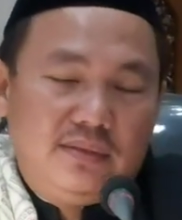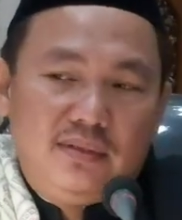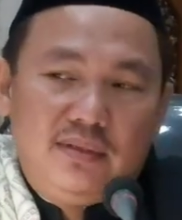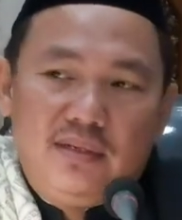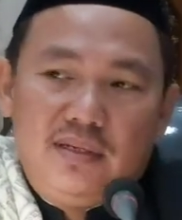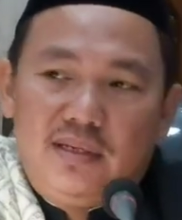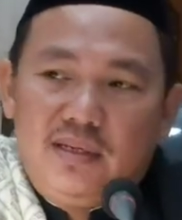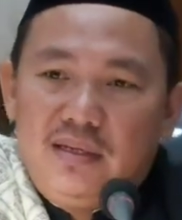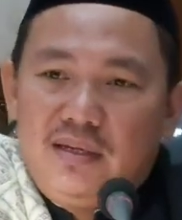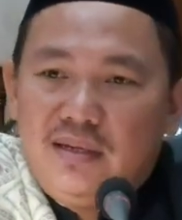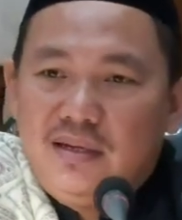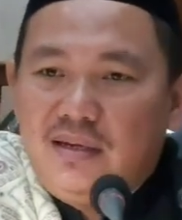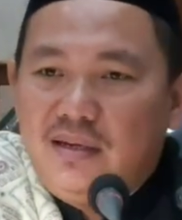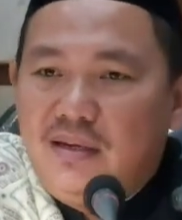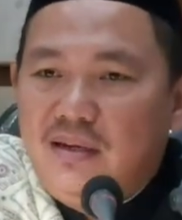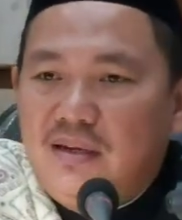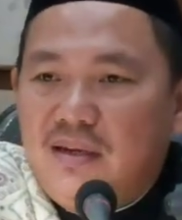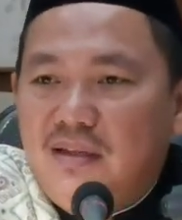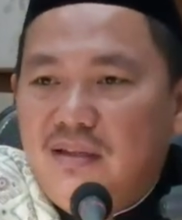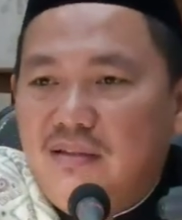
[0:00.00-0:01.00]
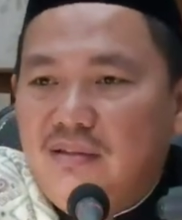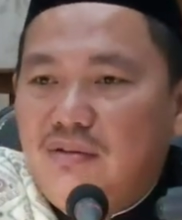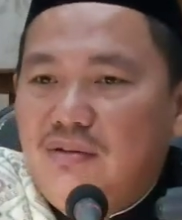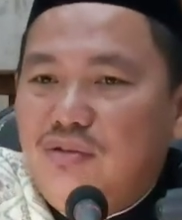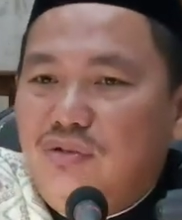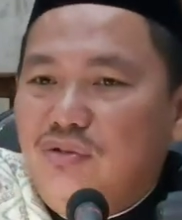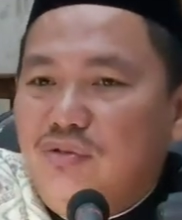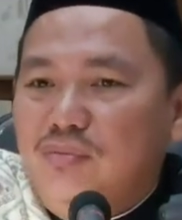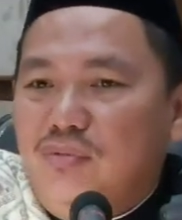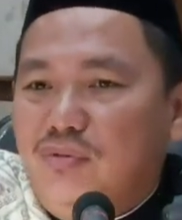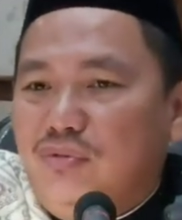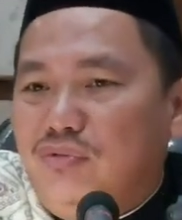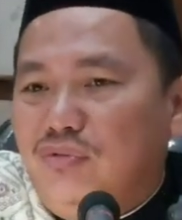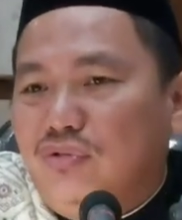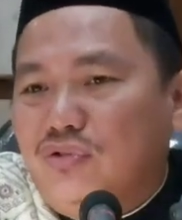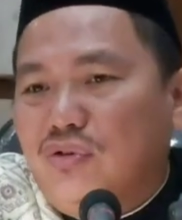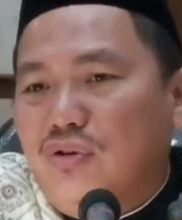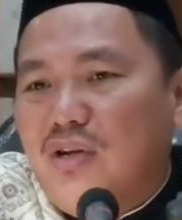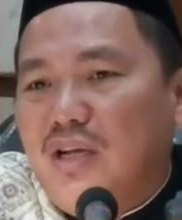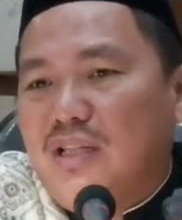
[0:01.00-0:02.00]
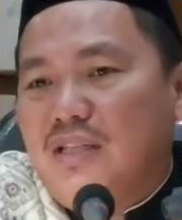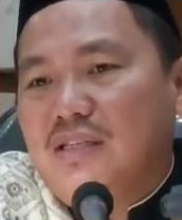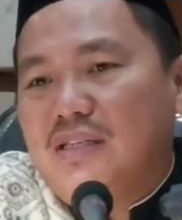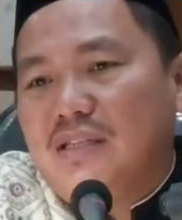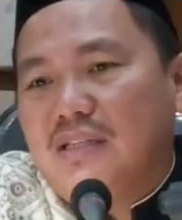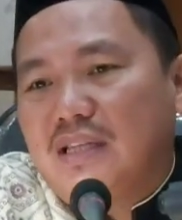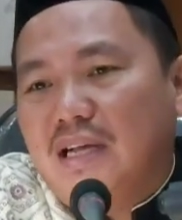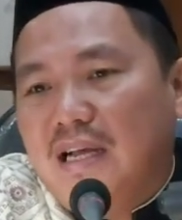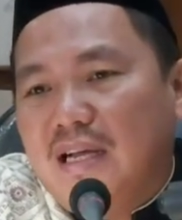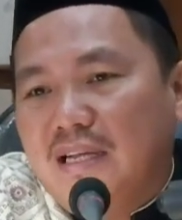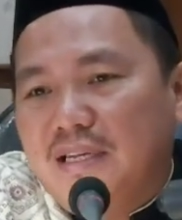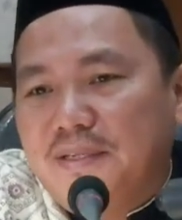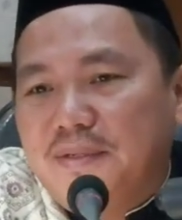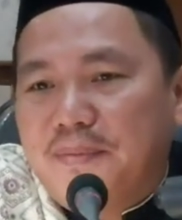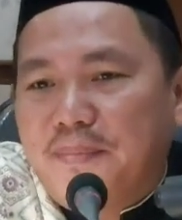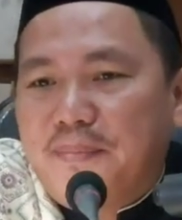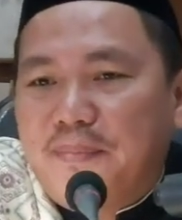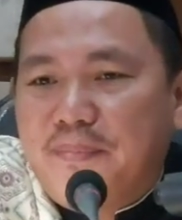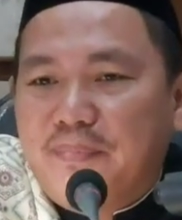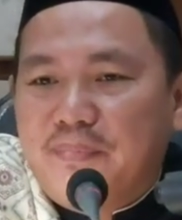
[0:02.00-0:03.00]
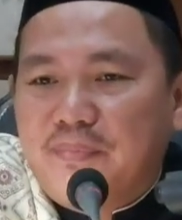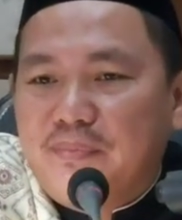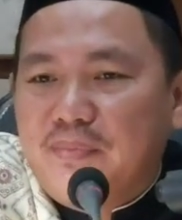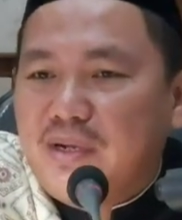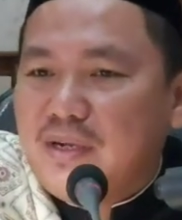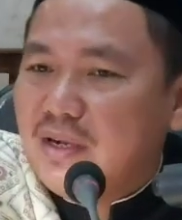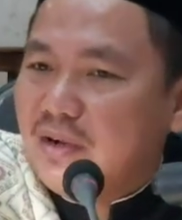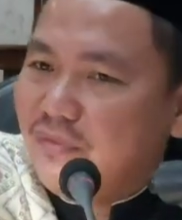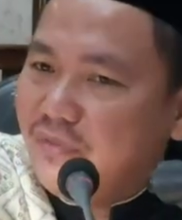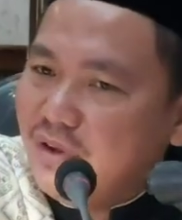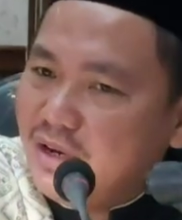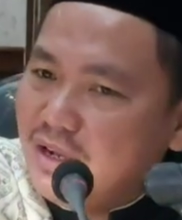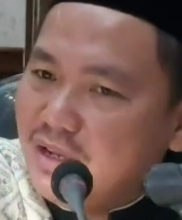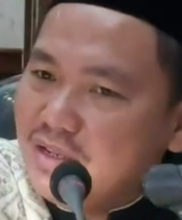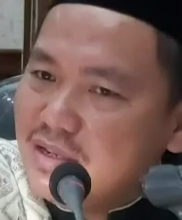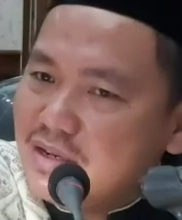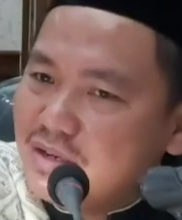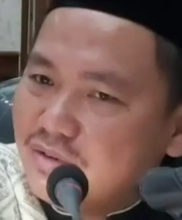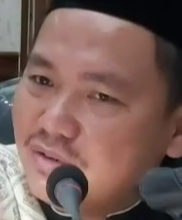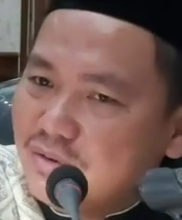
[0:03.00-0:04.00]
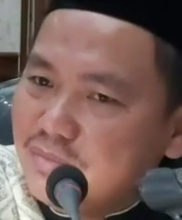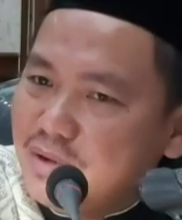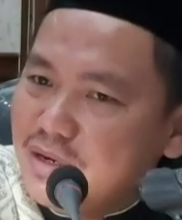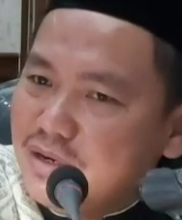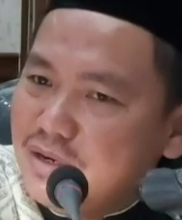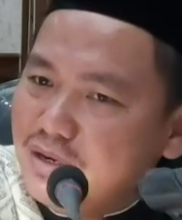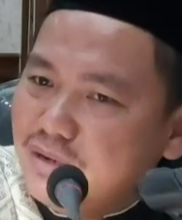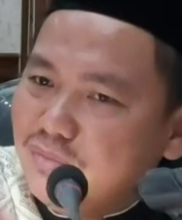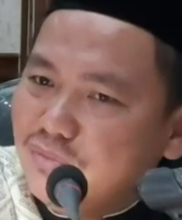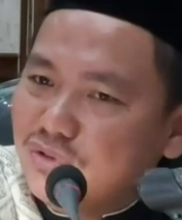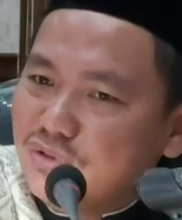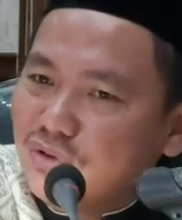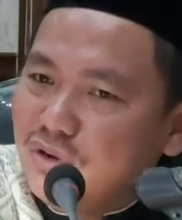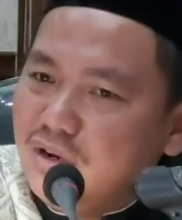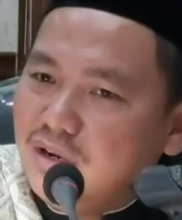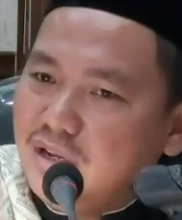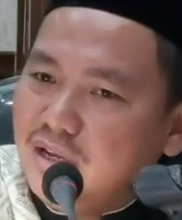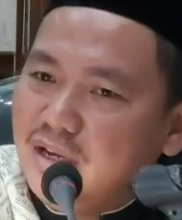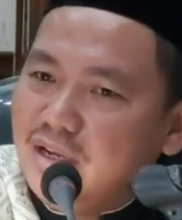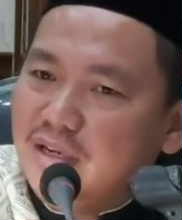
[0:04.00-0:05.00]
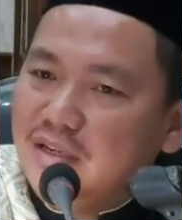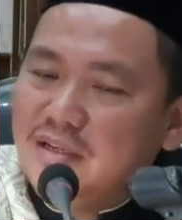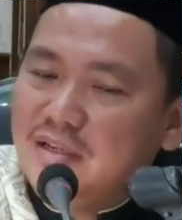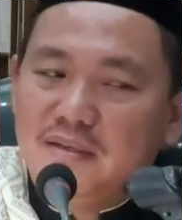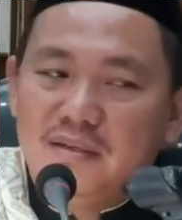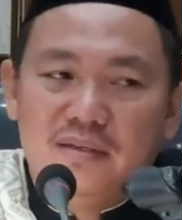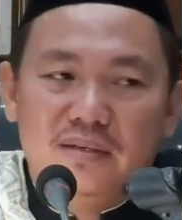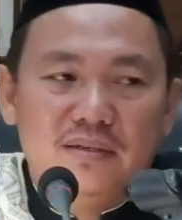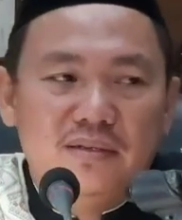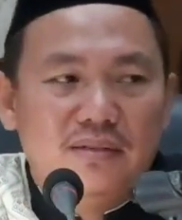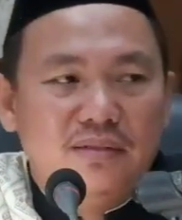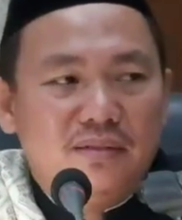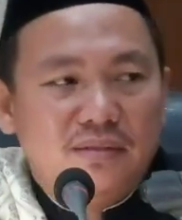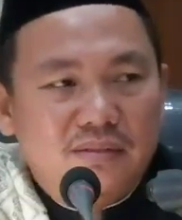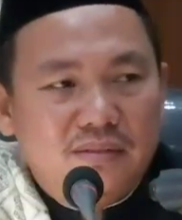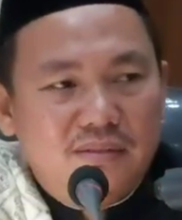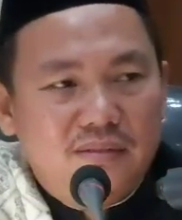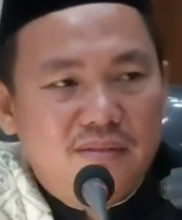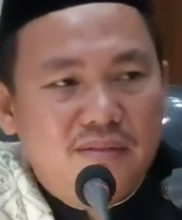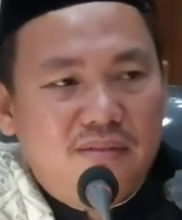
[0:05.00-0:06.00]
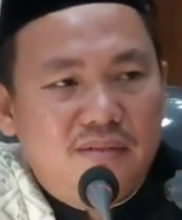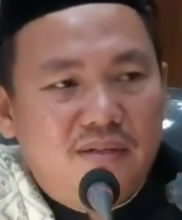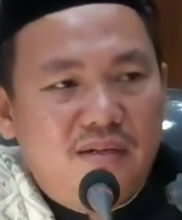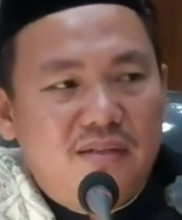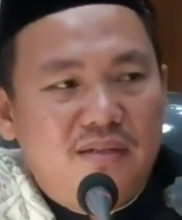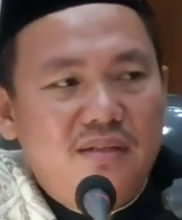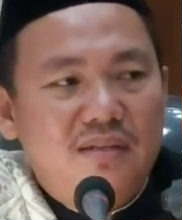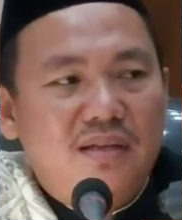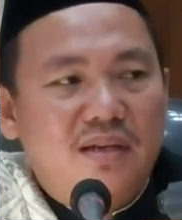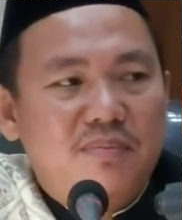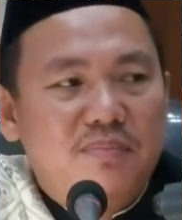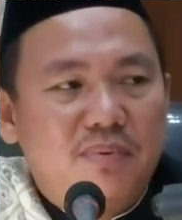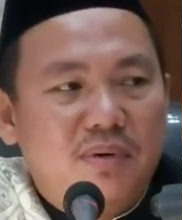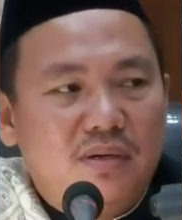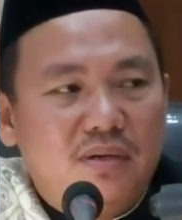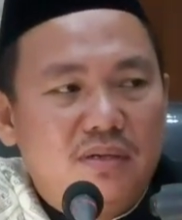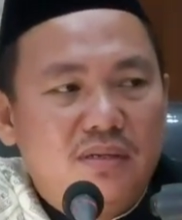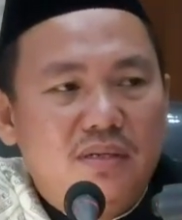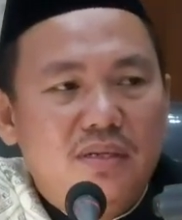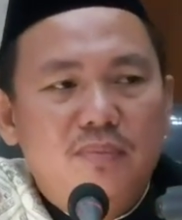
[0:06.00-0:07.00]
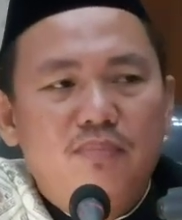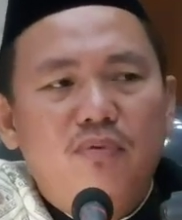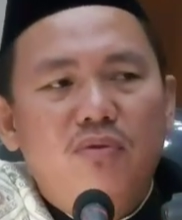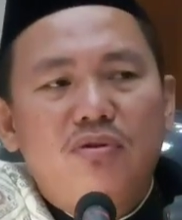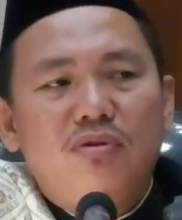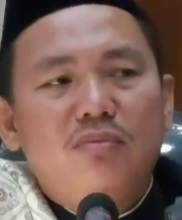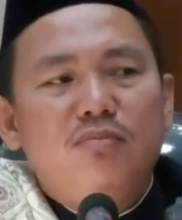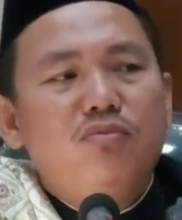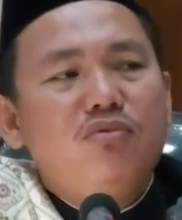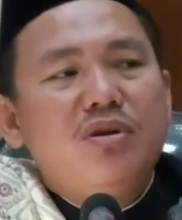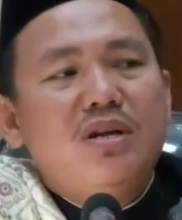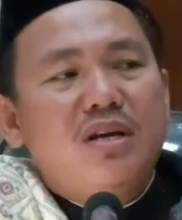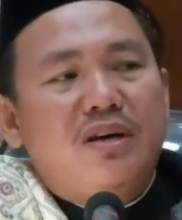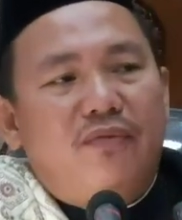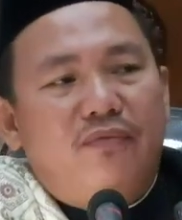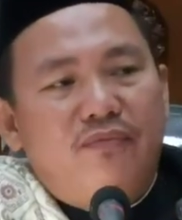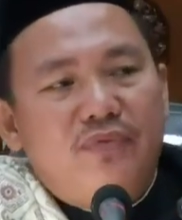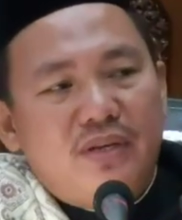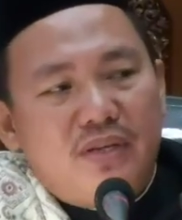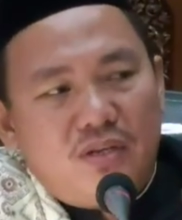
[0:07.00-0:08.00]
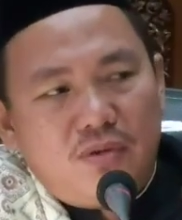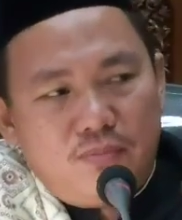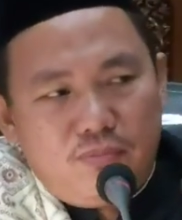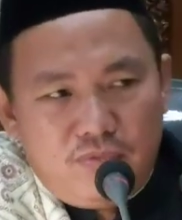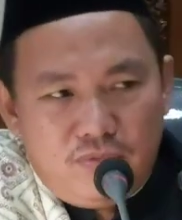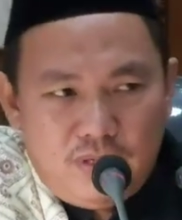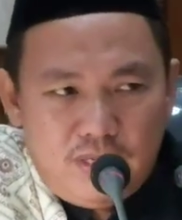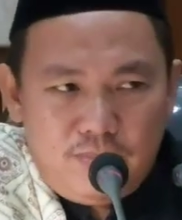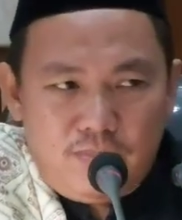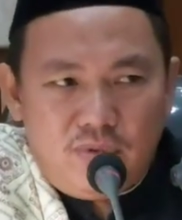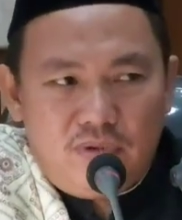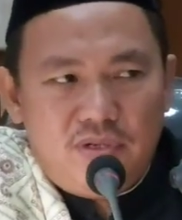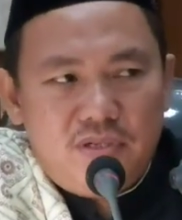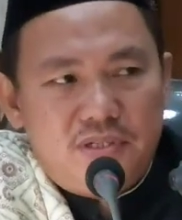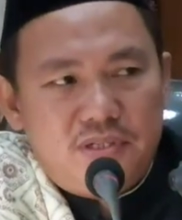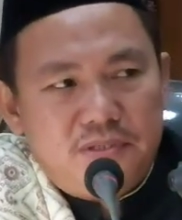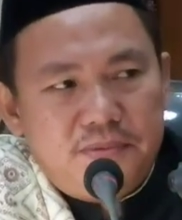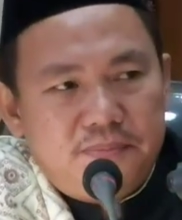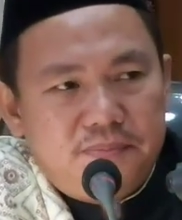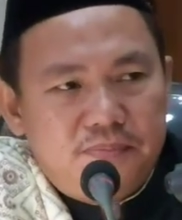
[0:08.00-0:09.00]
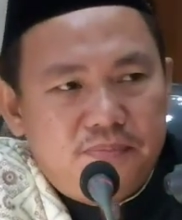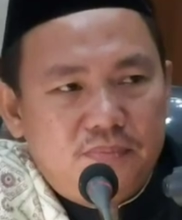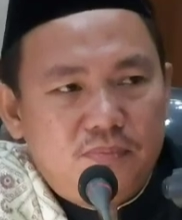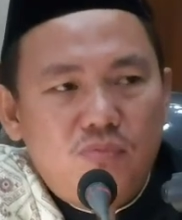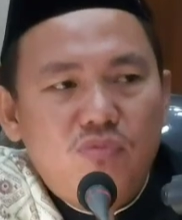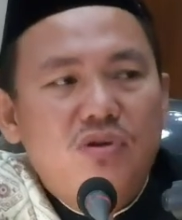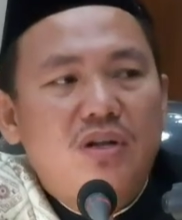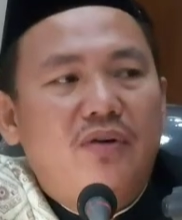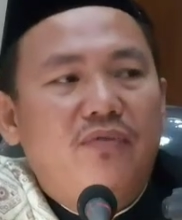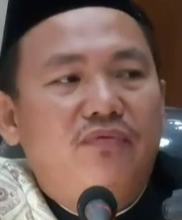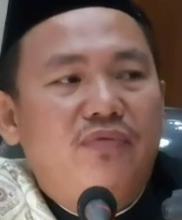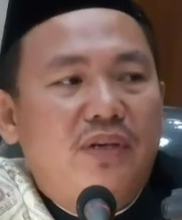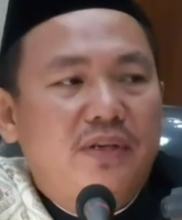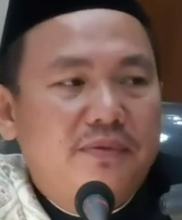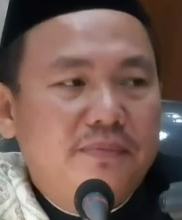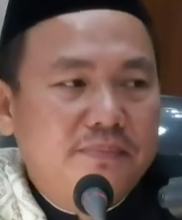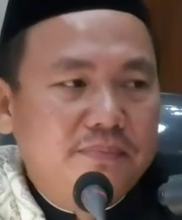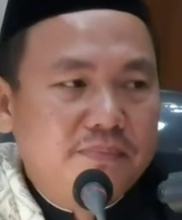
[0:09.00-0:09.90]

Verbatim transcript: dikira Allah itu butuh solat kita maka fala yaqrabanna musallana artinya apa ya munafik diponis munafik